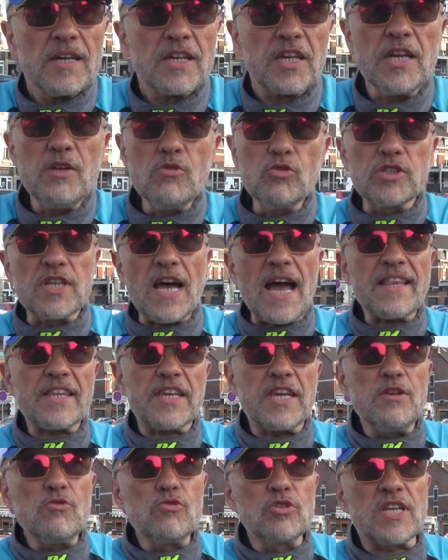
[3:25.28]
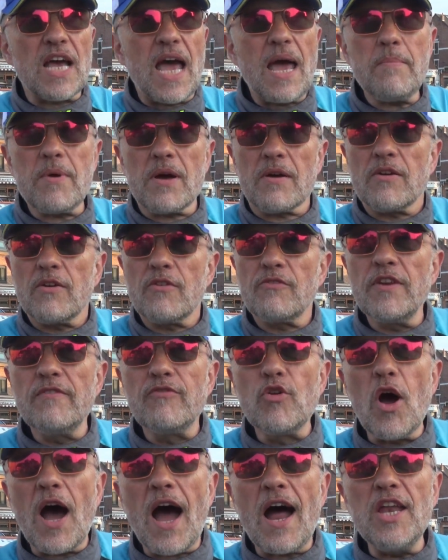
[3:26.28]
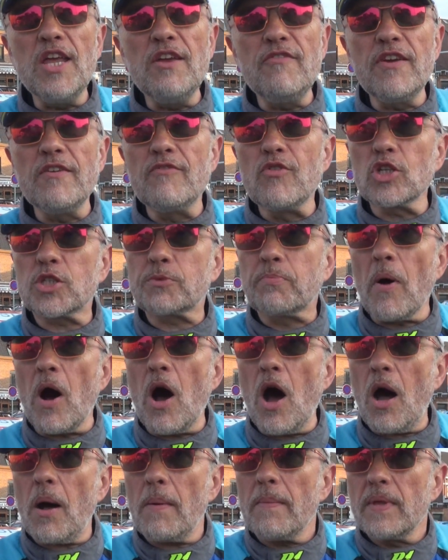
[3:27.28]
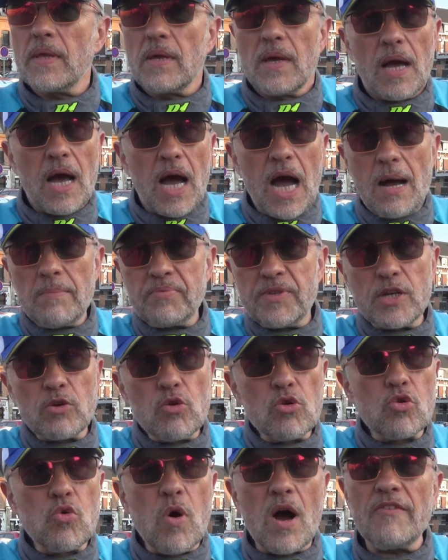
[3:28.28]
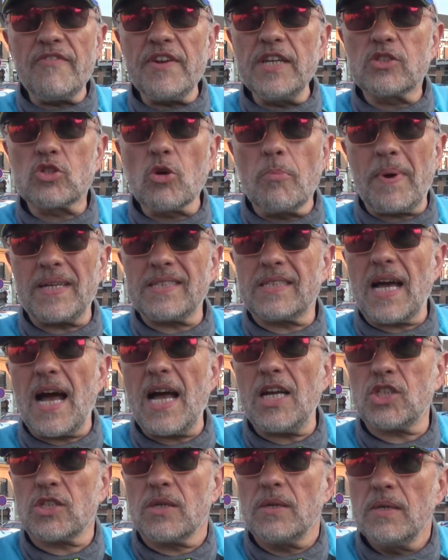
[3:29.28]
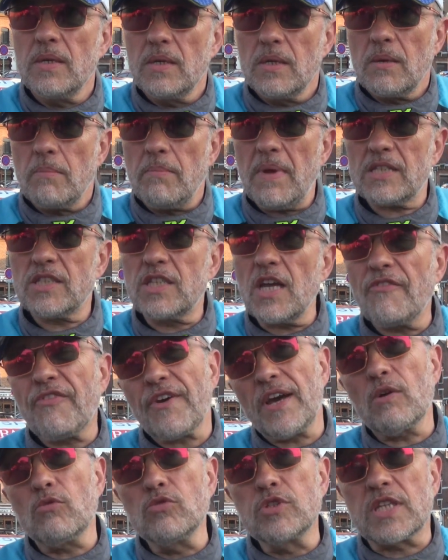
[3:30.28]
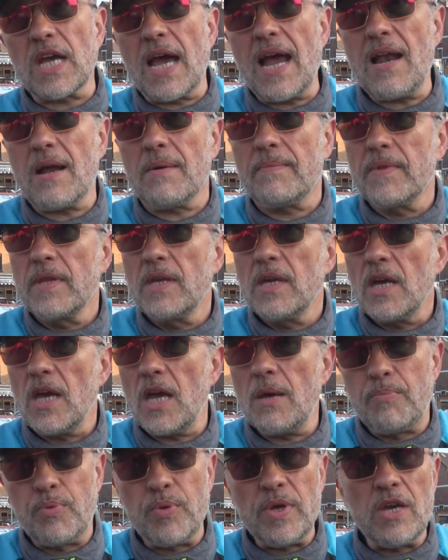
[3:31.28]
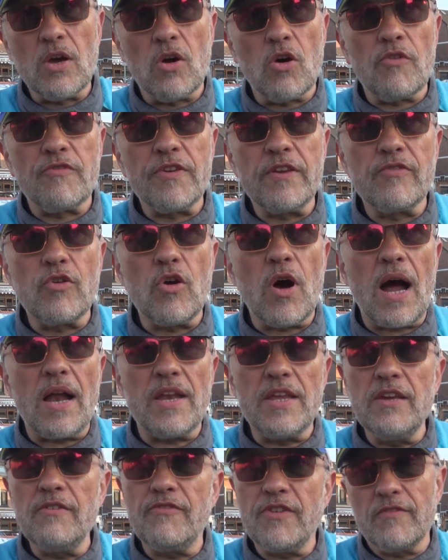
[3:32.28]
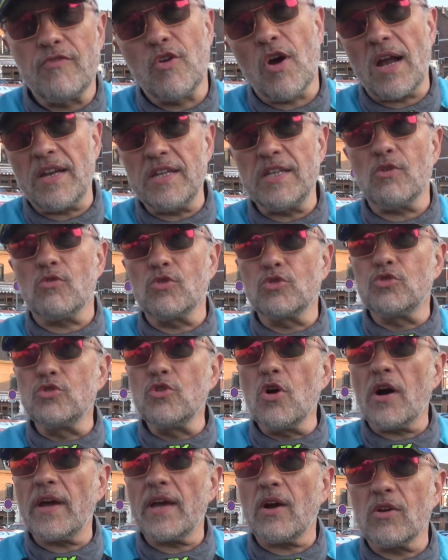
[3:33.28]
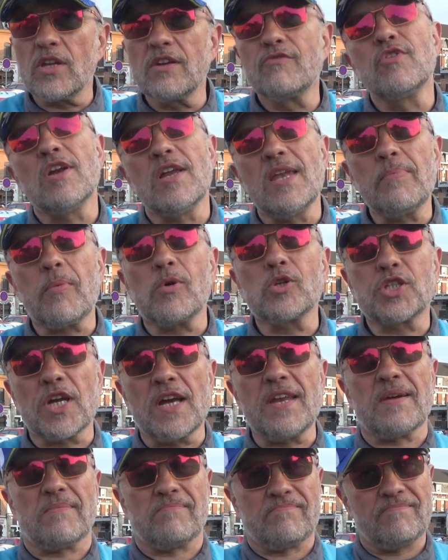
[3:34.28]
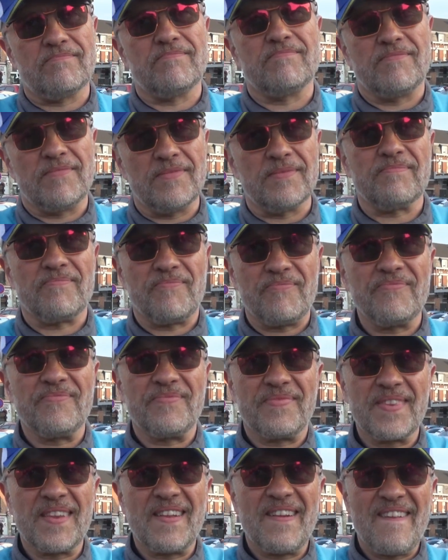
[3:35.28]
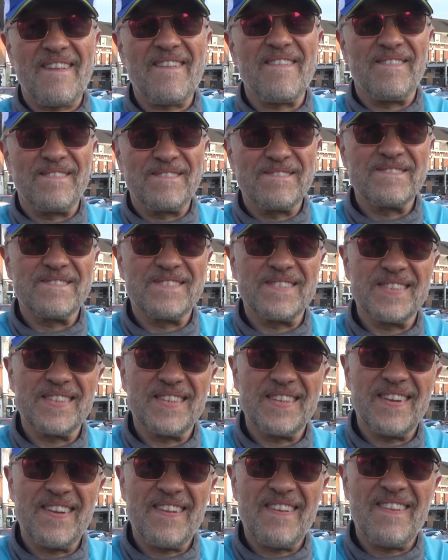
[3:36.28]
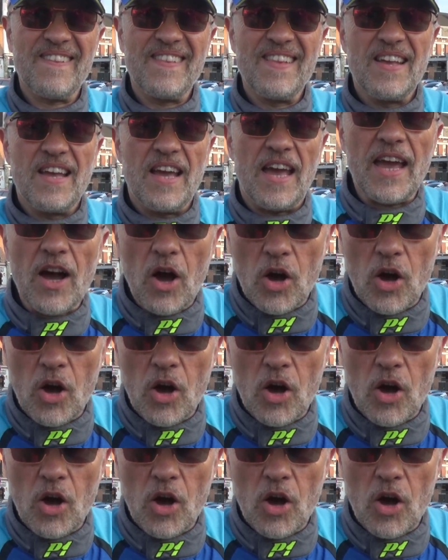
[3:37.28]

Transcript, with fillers: qui nous aident, qui nous aiment. Vive le rallye, vive le sport. Un petit coucou à Vince au passage. Merci à Fred Roussel. Et puis vive le rallye, vive le rallye des routes du Nord et rendez-vous l'année prochaine. Merci à toi et rendez-vous au Marc-Anterre. Et